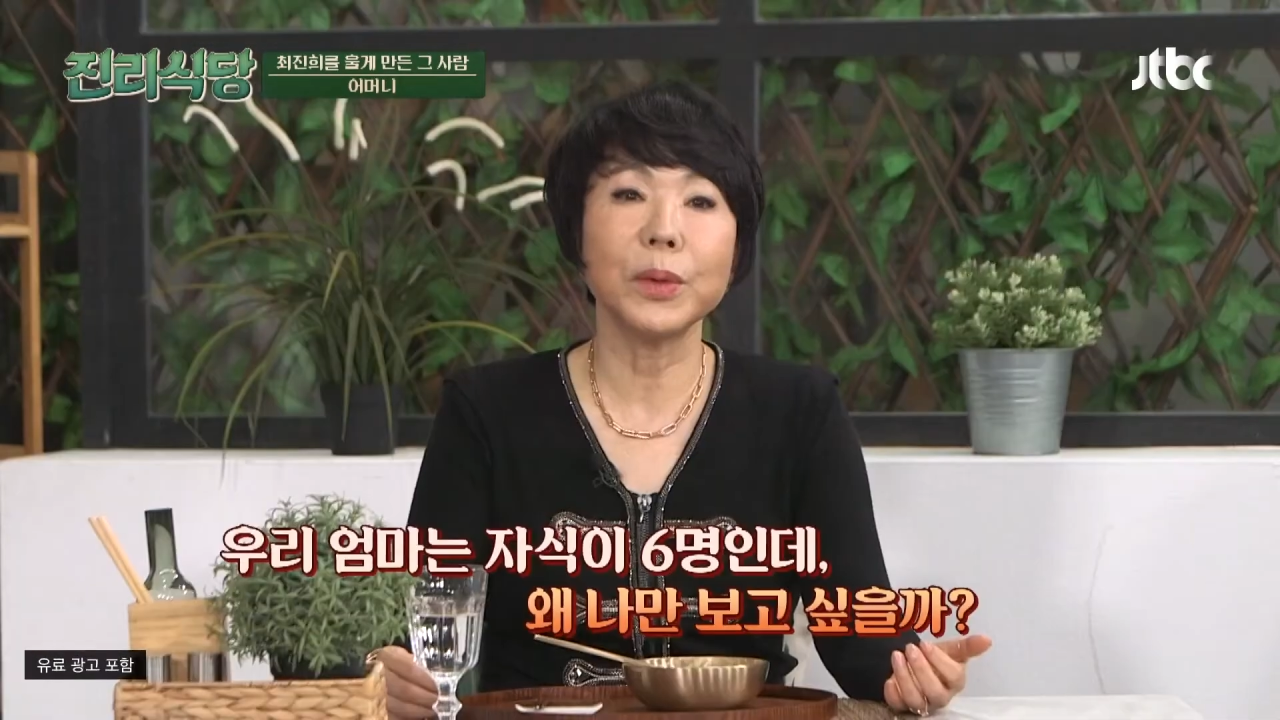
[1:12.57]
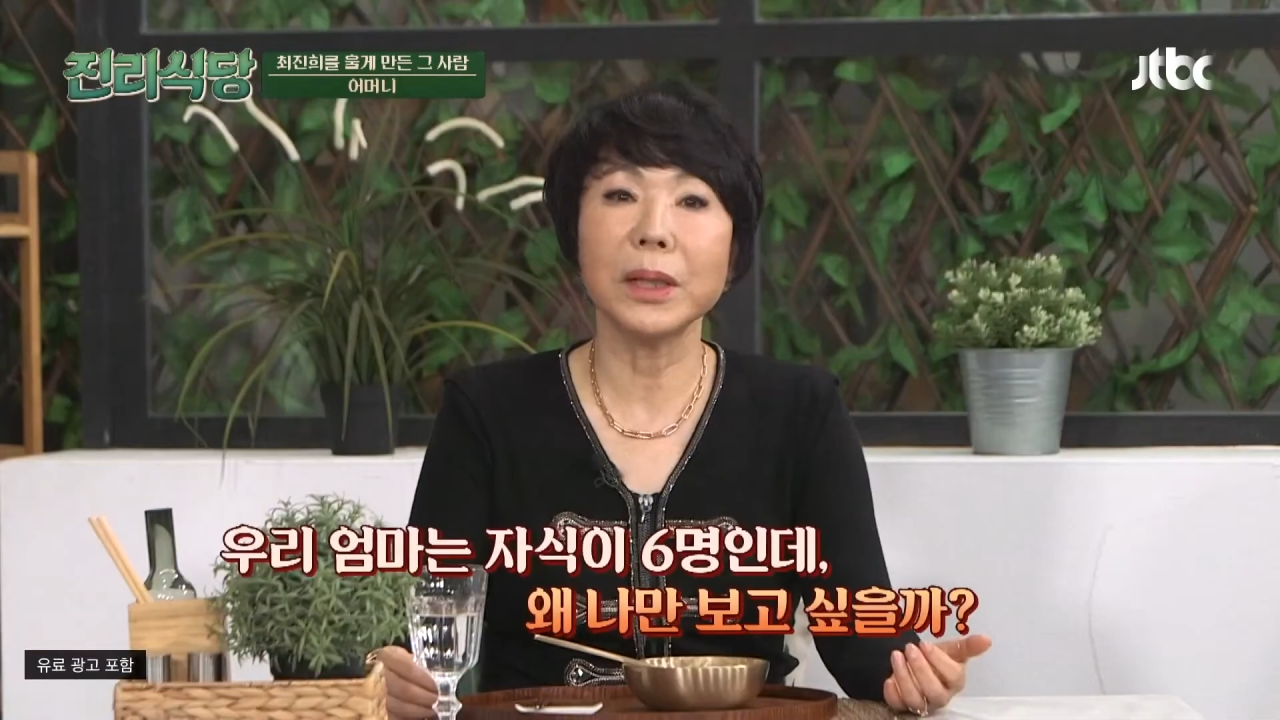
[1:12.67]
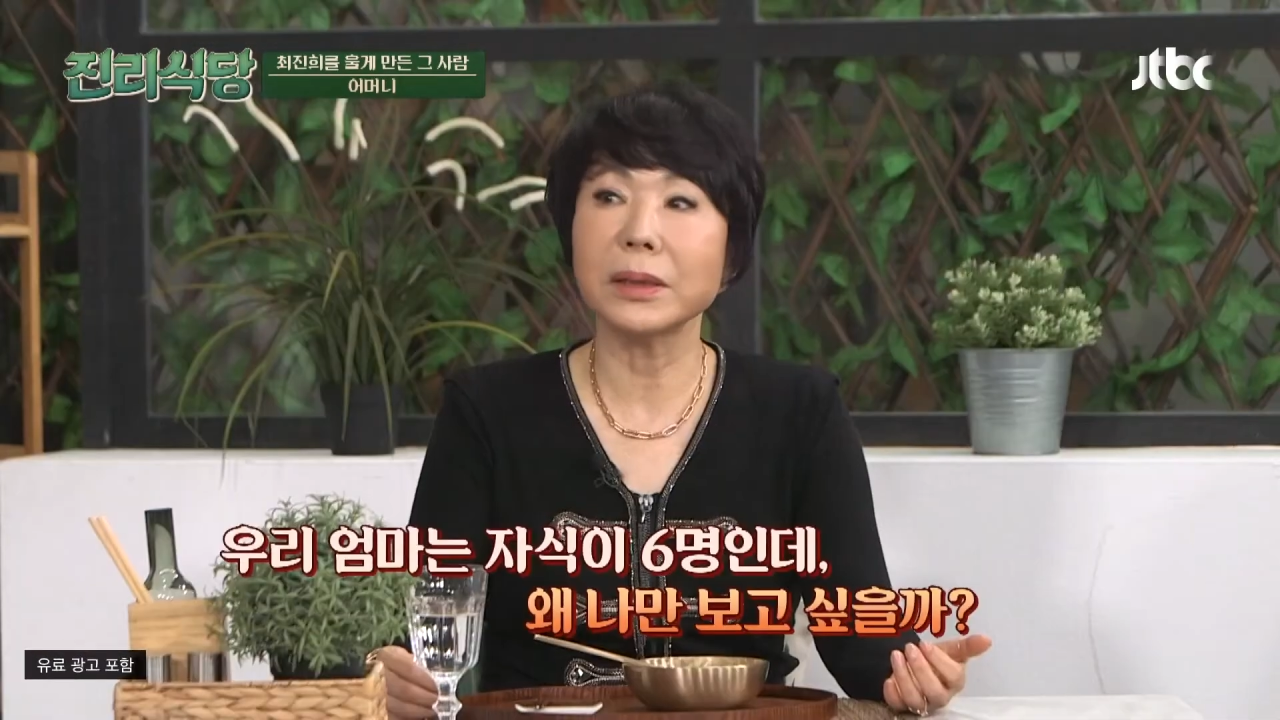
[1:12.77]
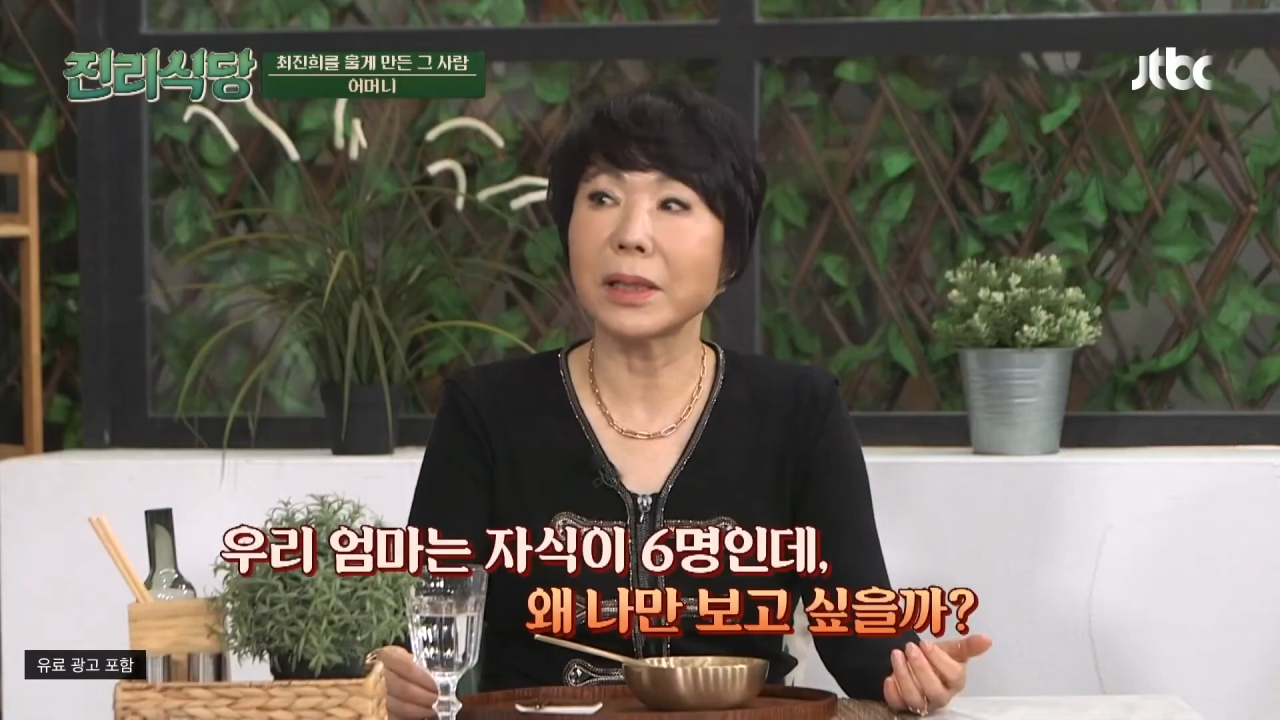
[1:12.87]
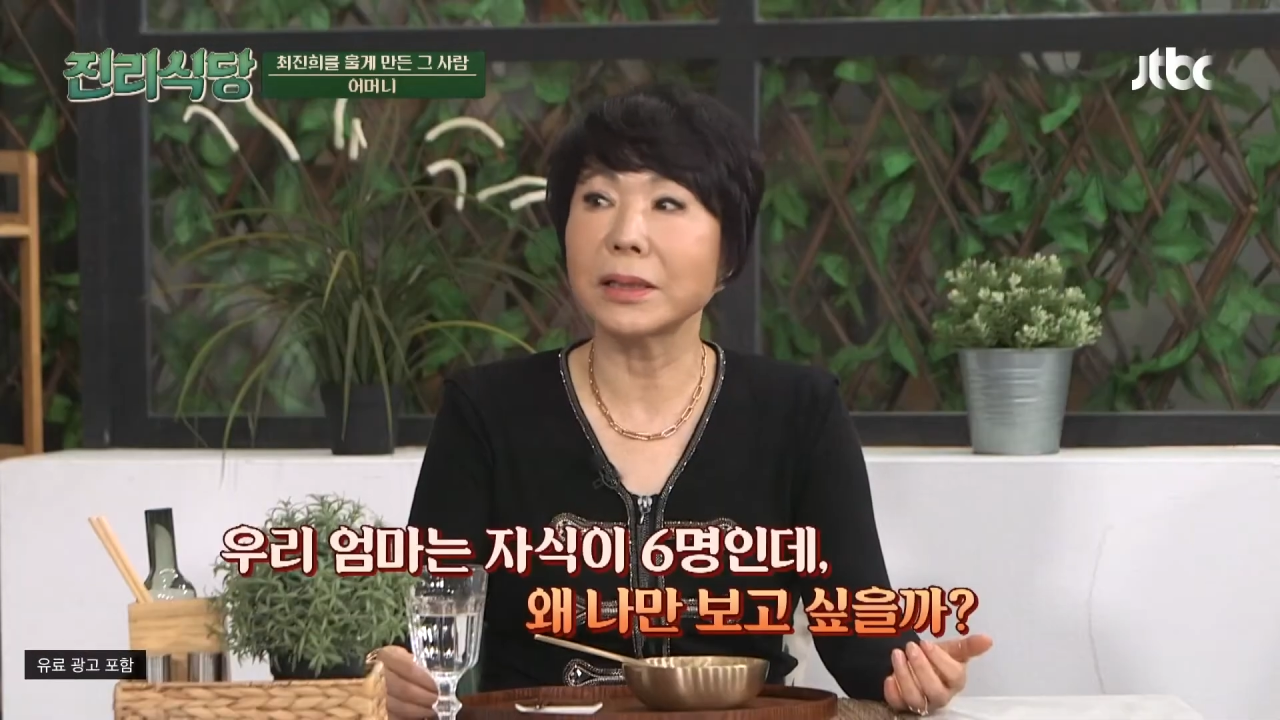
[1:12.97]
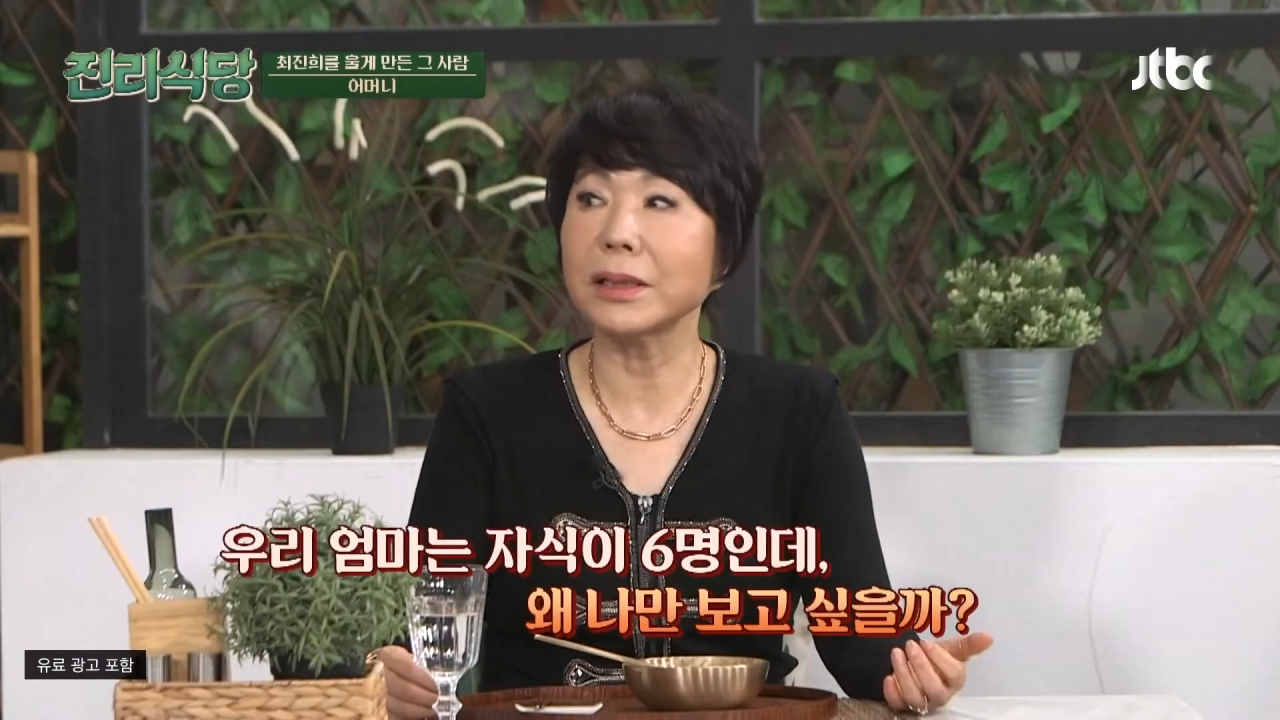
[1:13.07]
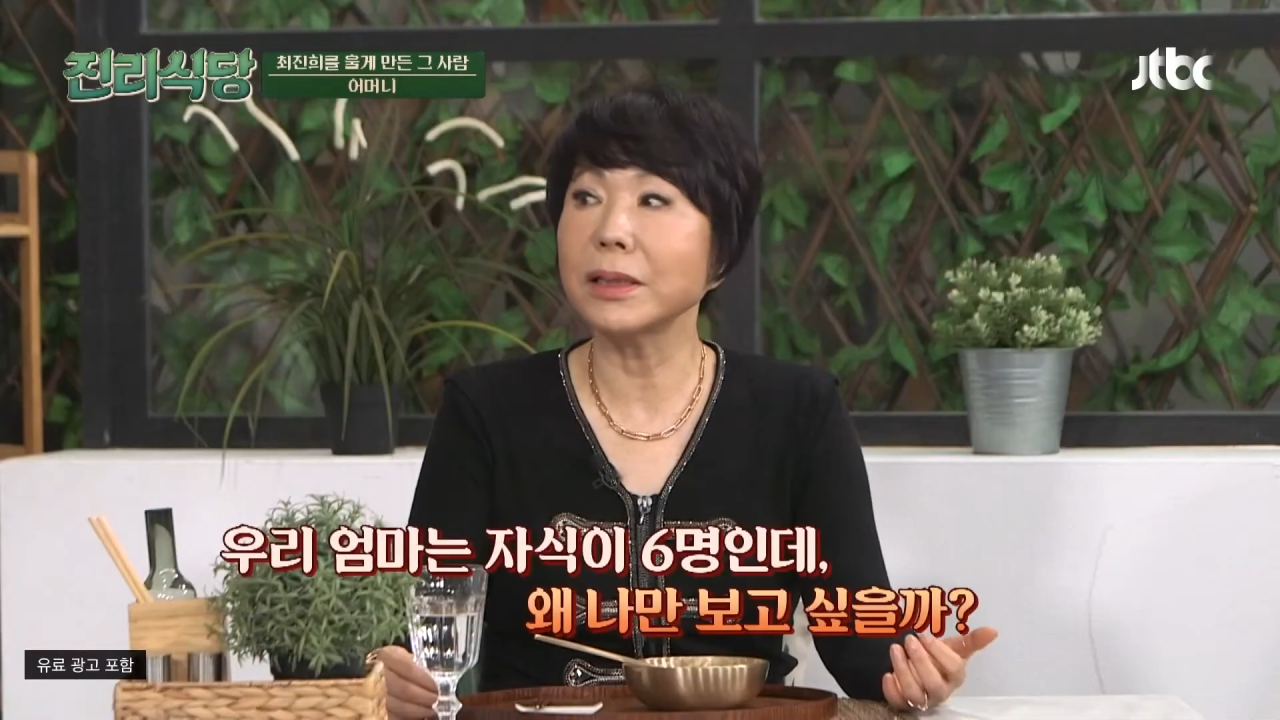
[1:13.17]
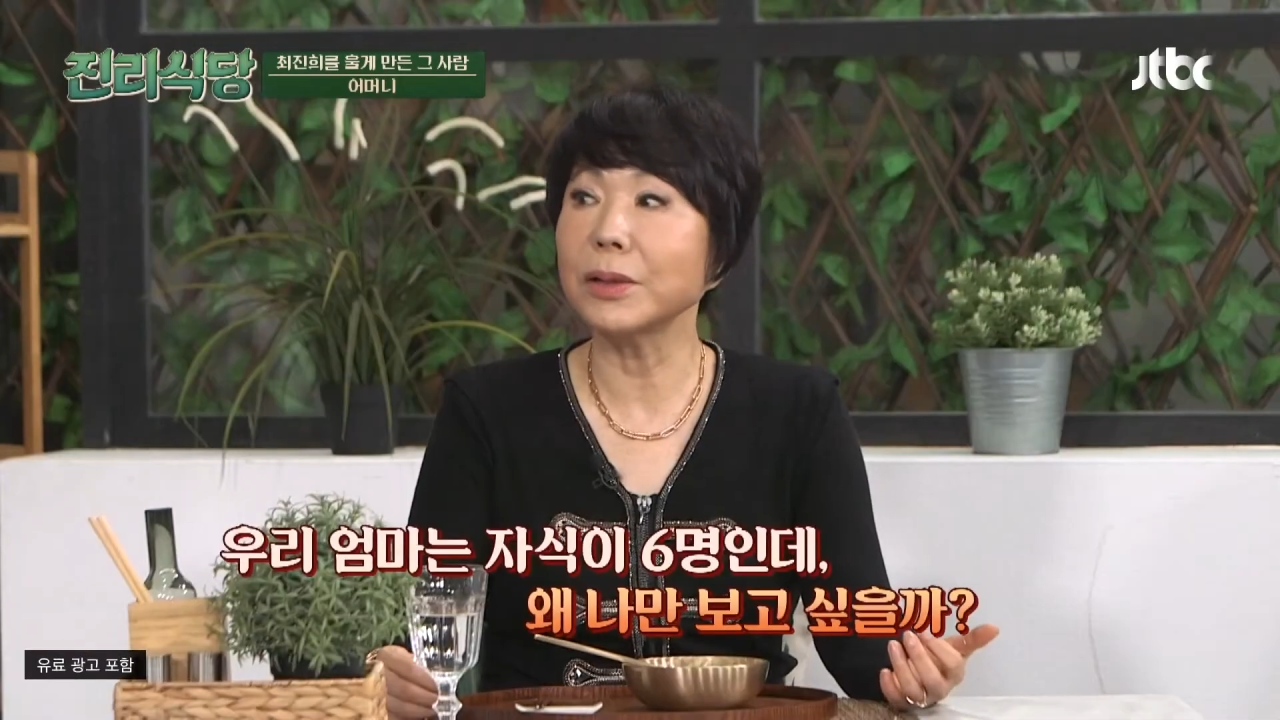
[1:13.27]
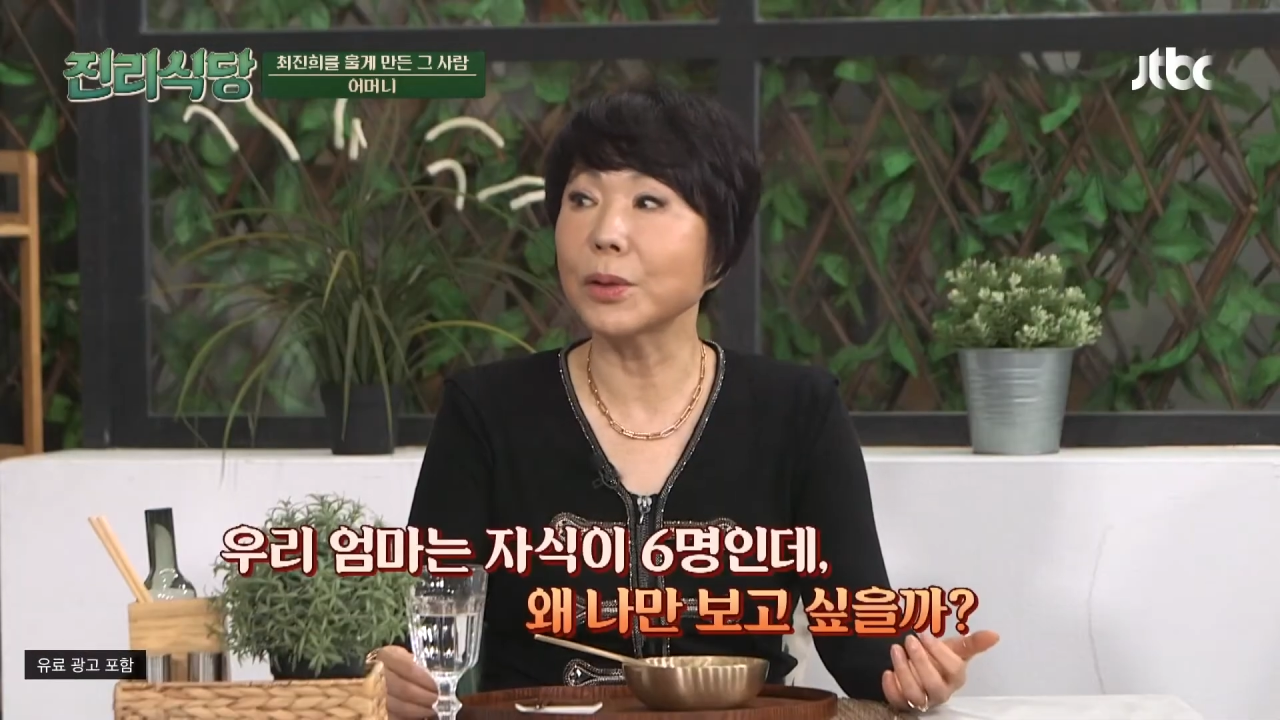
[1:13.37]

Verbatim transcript: 왜 자식이